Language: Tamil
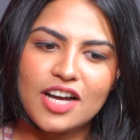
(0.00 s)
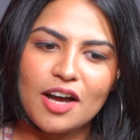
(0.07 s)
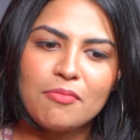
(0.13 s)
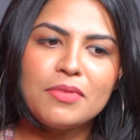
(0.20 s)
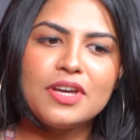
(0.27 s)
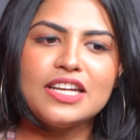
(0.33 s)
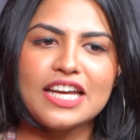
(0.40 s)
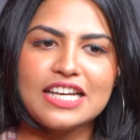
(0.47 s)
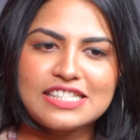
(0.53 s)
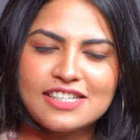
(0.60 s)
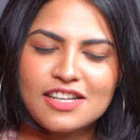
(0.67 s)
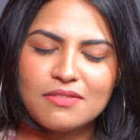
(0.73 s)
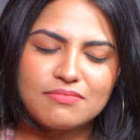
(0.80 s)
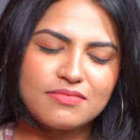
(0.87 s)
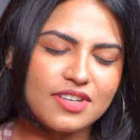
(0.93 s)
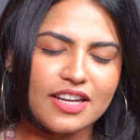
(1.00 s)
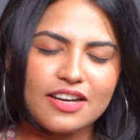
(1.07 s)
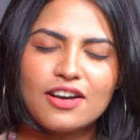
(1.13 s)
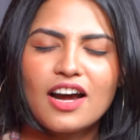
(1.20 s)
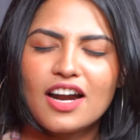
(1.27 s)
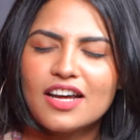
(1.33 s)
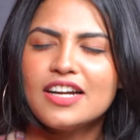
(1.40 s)
கம்மி டெக்ஸ்ட்ல
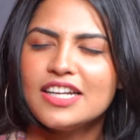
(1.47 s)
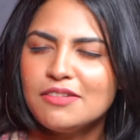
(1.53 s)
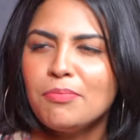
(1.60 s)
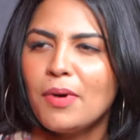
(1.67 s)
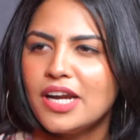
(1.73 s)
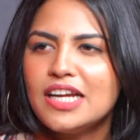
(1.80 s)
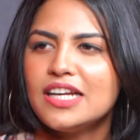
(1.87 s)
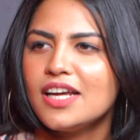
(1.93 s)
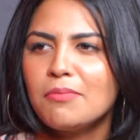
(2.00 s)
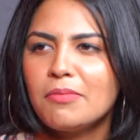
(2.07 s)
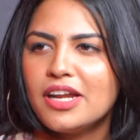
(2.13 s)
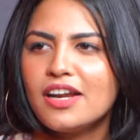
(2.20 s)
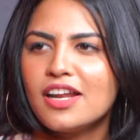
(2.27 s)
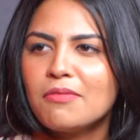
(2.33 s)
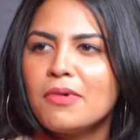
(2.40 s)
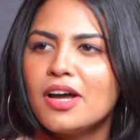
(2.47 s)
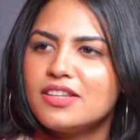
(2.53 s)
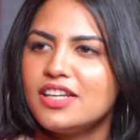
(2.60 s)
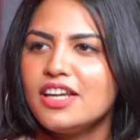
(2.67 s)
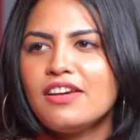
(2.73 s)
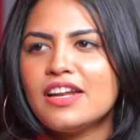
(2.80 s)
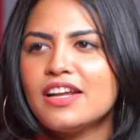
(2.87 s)
லைக் கடகடன் பண்ணிட்டேன் அப்படின்ற மாதிரி